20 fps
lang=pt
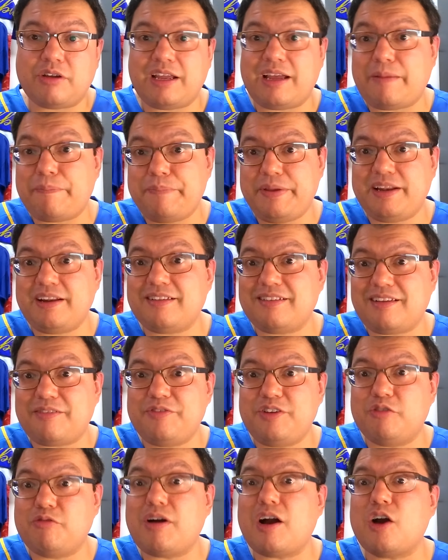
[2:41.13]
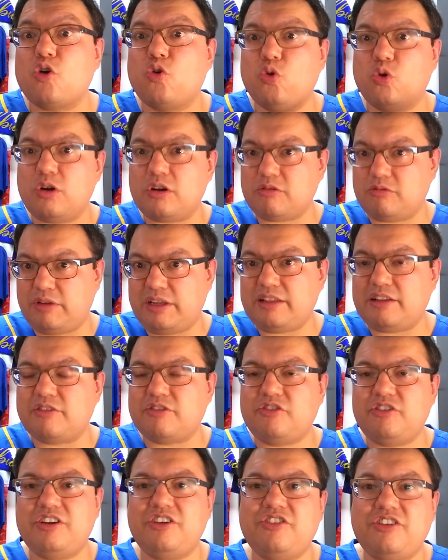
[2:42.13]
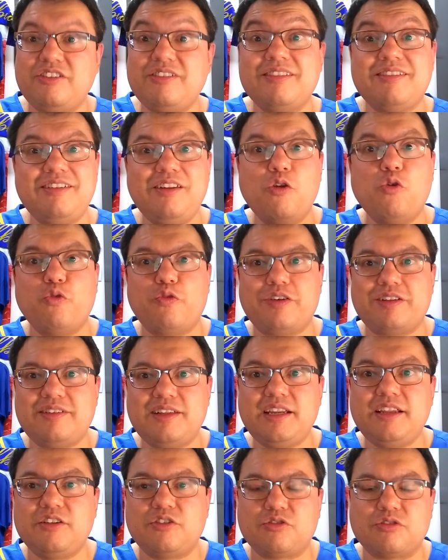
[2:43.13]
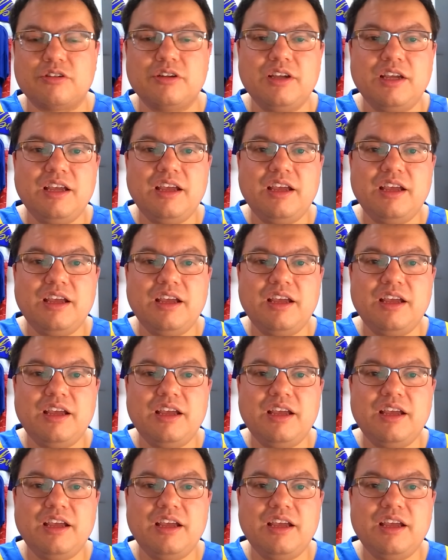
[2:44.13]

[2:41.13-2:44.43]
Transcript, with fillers: É apenas havia um acordo entre os dirigentes de não fazer isso.